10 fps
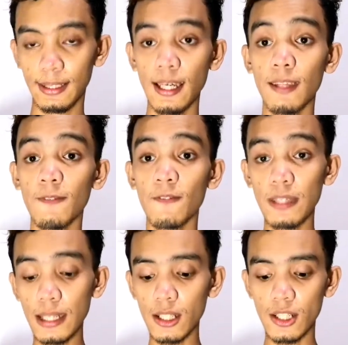And
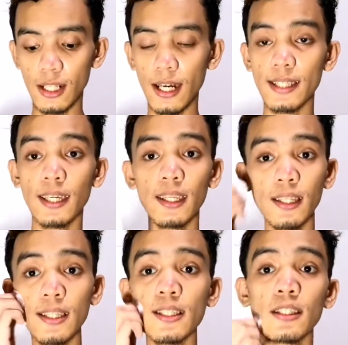vegan siya guys. And
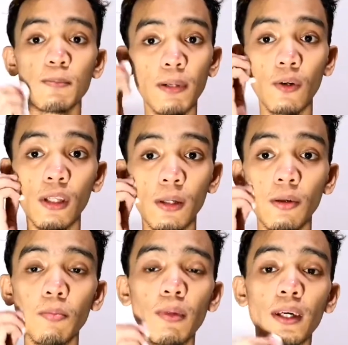this is
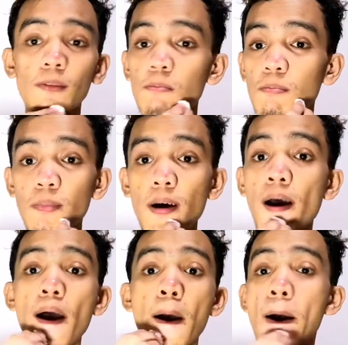proudly made
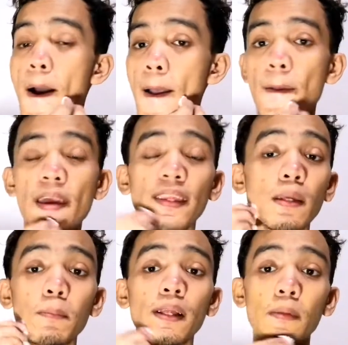in
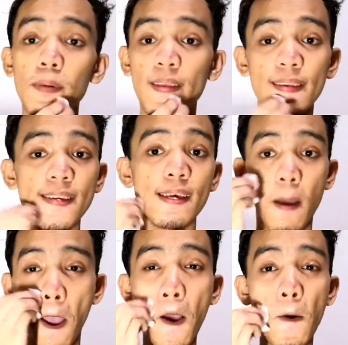the Philippines.
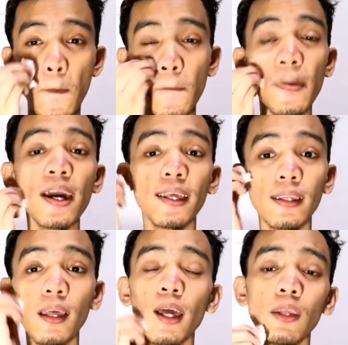
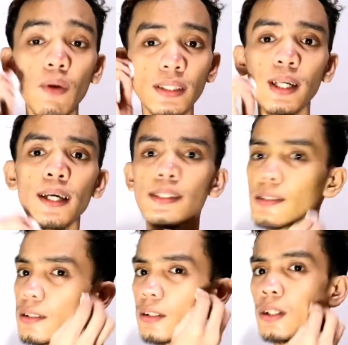And anyways guys,
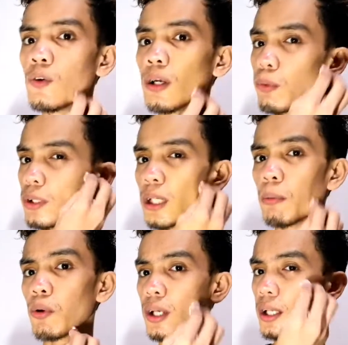hindi ko alam po
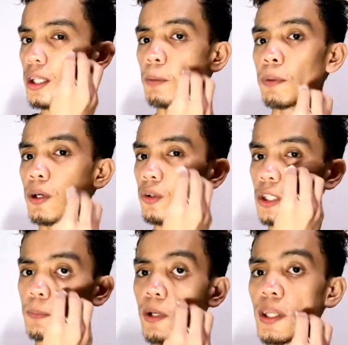nasabi ko na kanina, pero
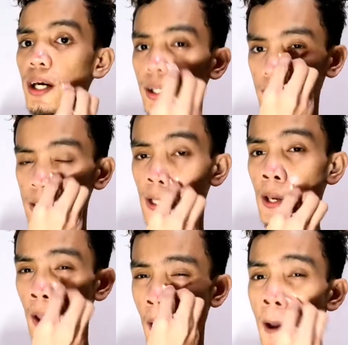this product is
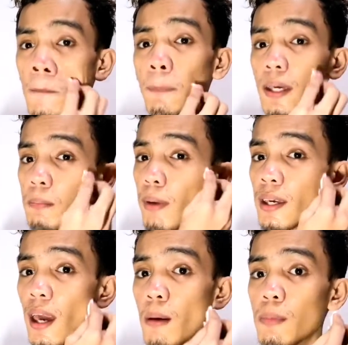made by
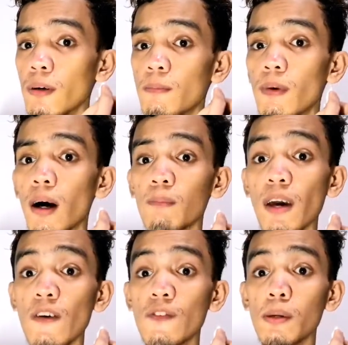Ever um
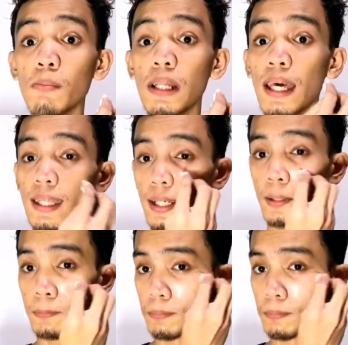Ever Bilena.